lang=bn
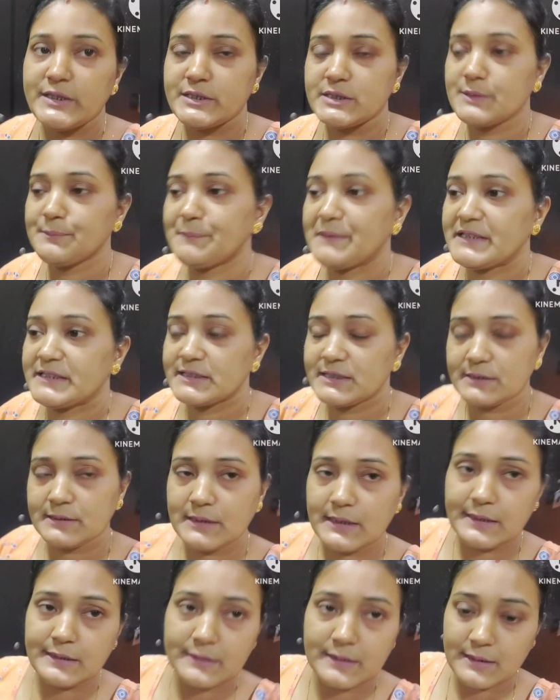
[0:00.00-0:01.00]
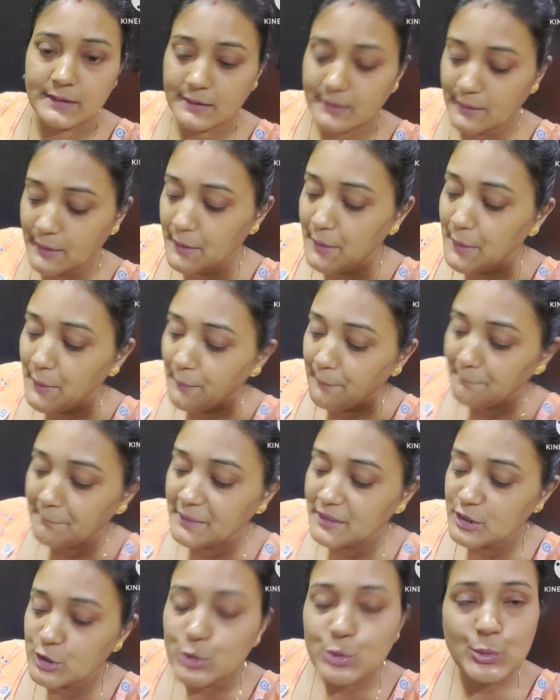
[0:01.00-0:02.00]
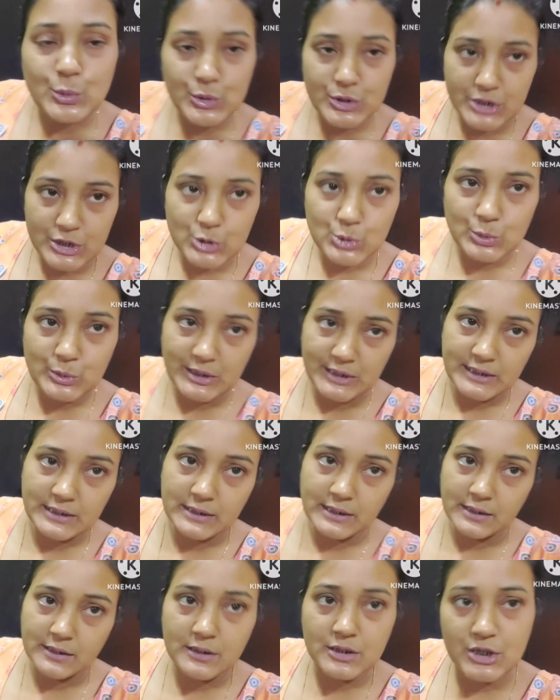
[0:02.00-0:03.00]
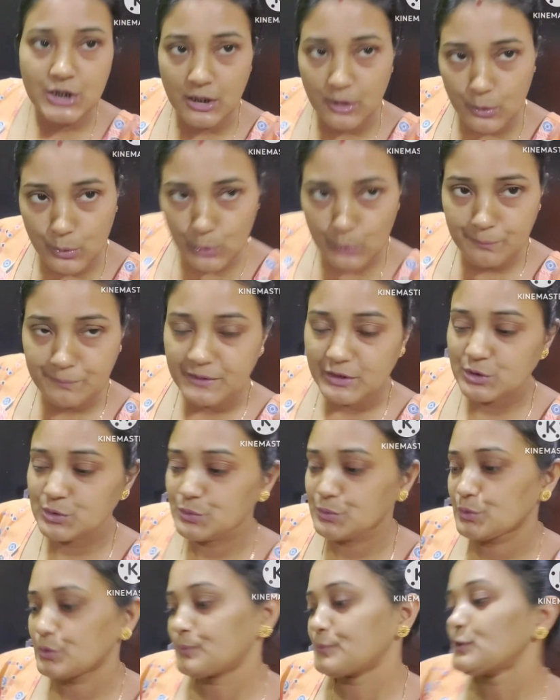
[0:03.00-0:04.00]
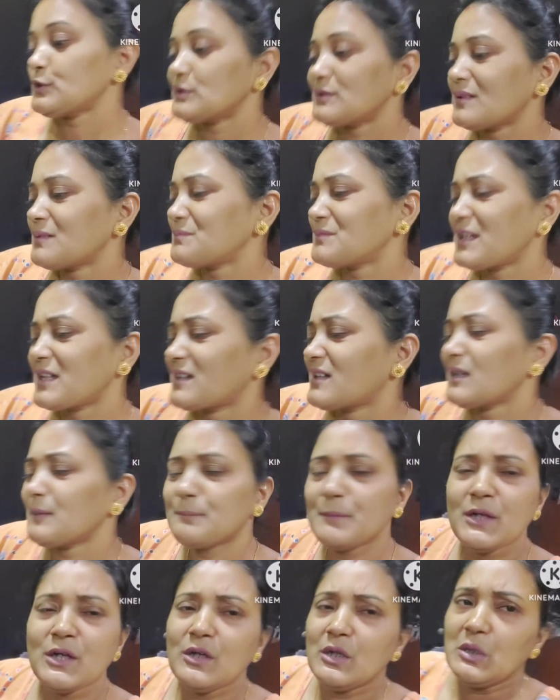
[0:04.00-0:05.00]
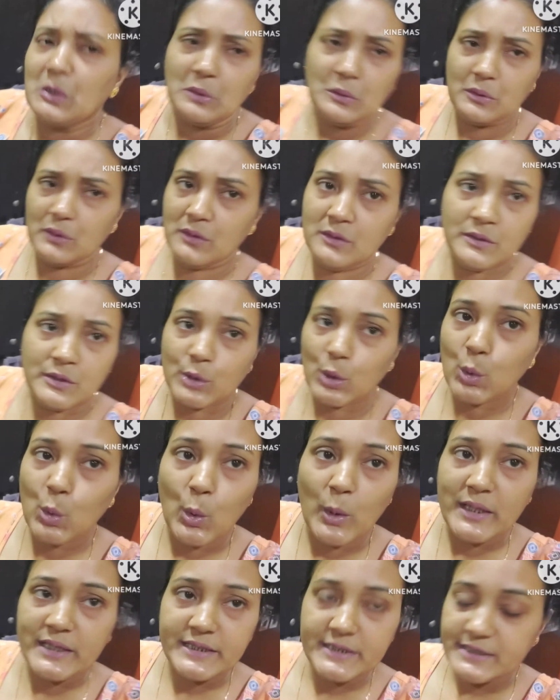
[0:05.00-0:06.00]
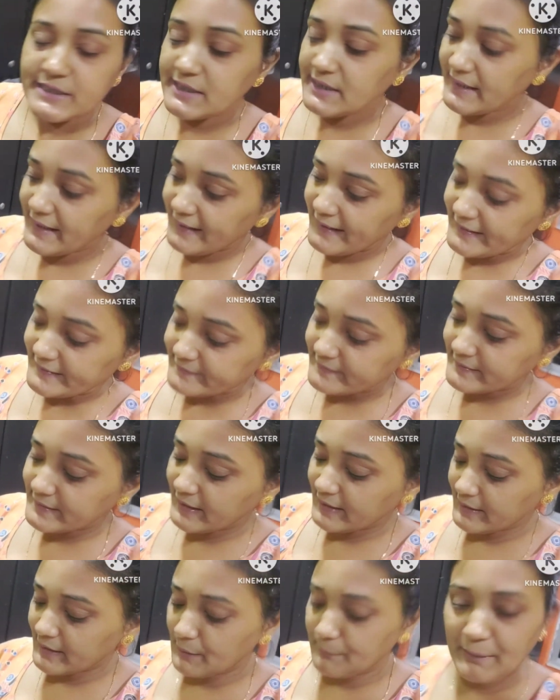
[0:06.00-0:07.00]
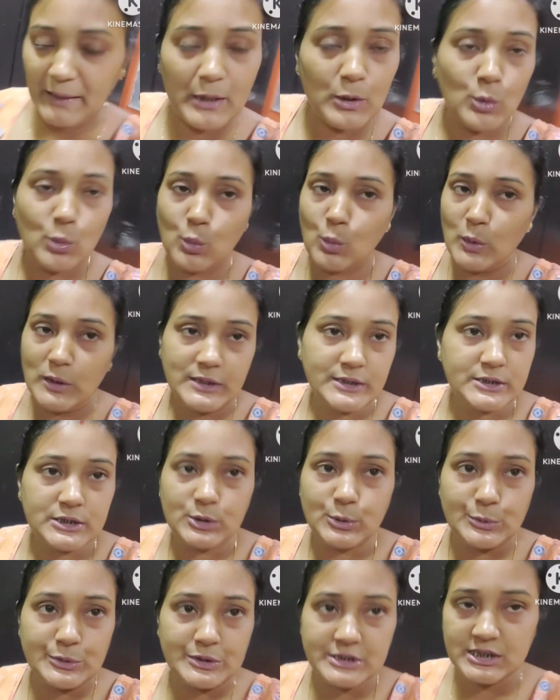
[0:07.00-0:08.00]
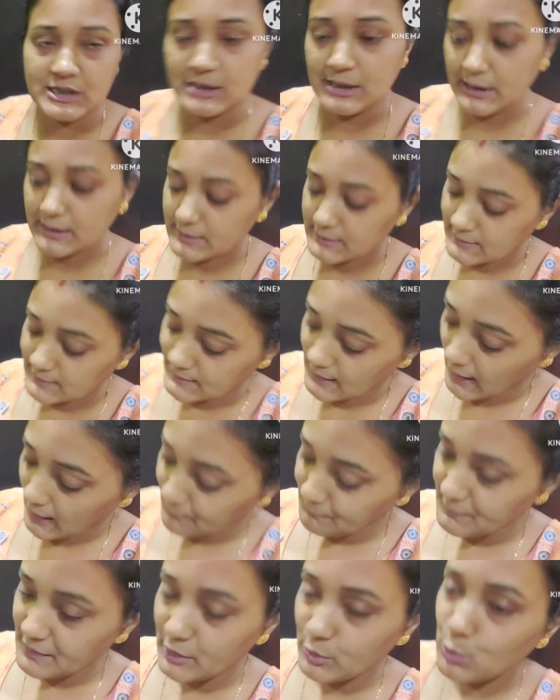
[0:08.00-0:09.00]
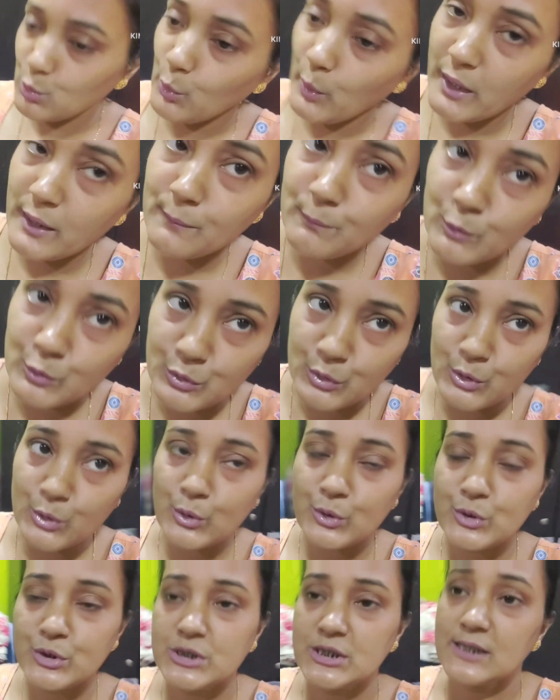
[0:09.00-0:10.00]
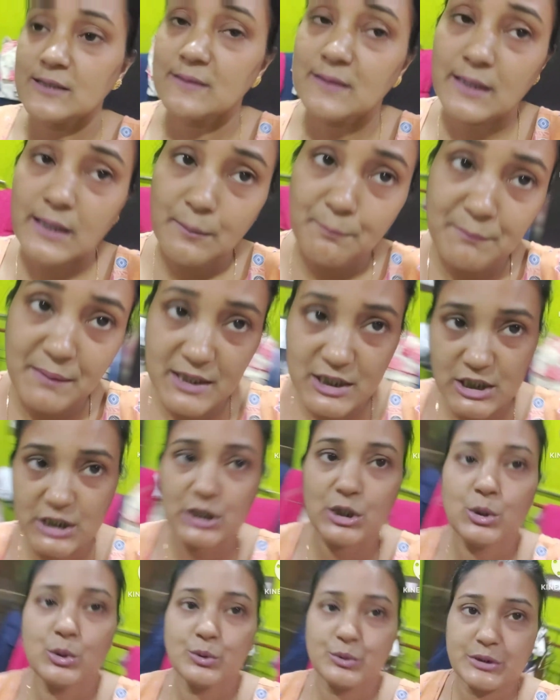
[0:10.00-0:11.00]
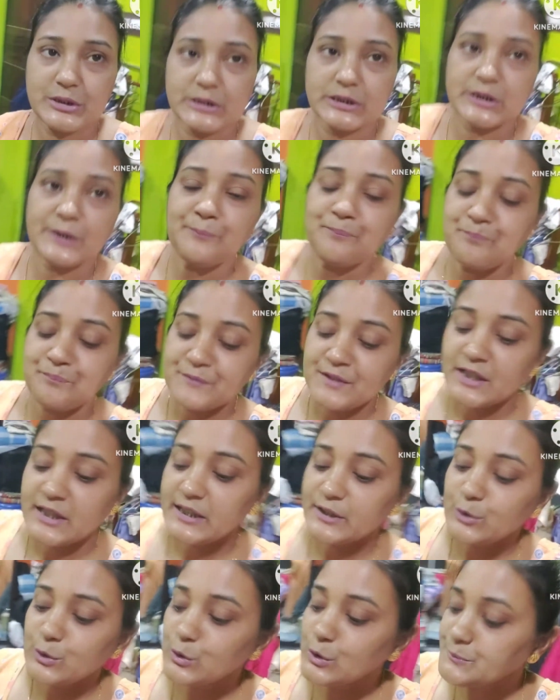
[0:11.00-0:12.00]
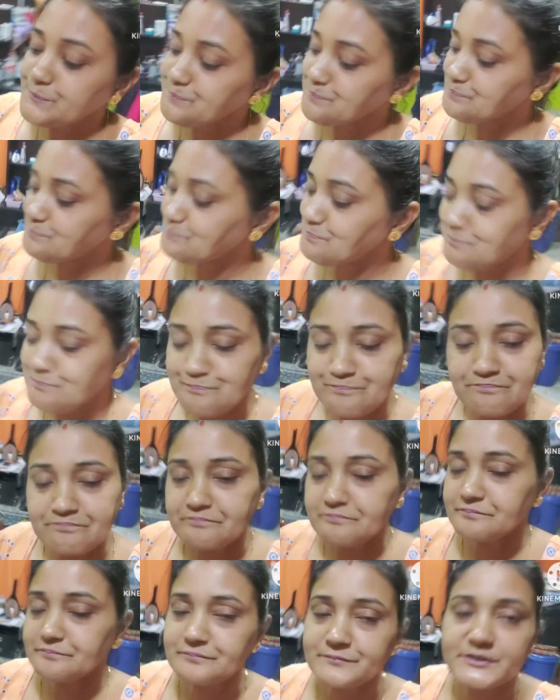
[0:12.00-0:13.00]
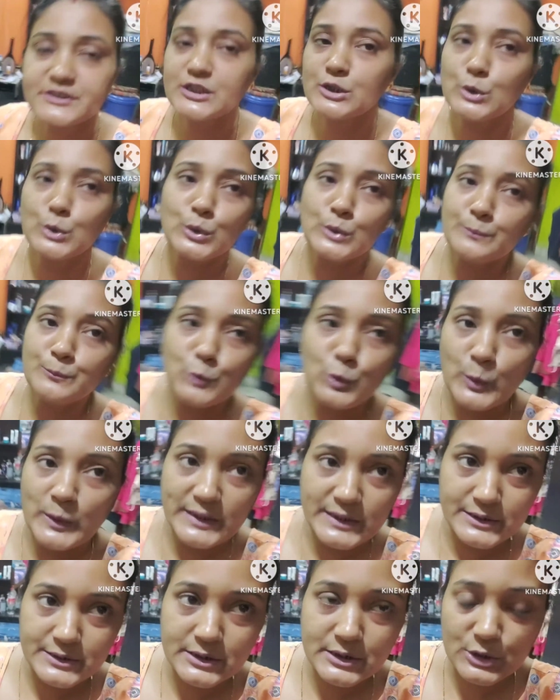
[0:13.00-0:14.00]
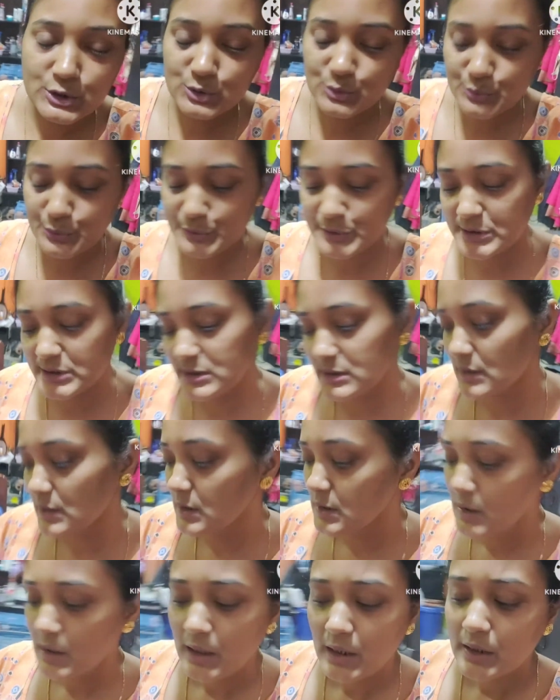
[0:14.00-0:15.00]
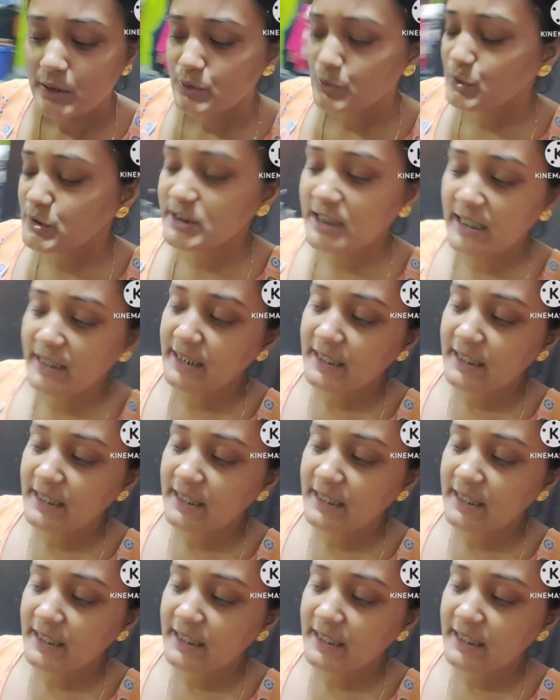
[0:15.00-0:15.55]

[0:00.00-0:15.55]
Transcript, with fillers: ব্লেজার থেকে থাকে মানে শ্যুট কিছু থেকে থাকে সেরকম কিছু নেবো তা দেখলাম কোয়ালিটি এর থেকে ভালো কোয়ালিটি হচ্ছে না দাম কিন্তু এর মতোই হচ্ছে এর থেকে বেশিও হচ্ছে কিন্তু সেরকম কোয়ালিটি কিছু হচ্ছে না তো যাকে এই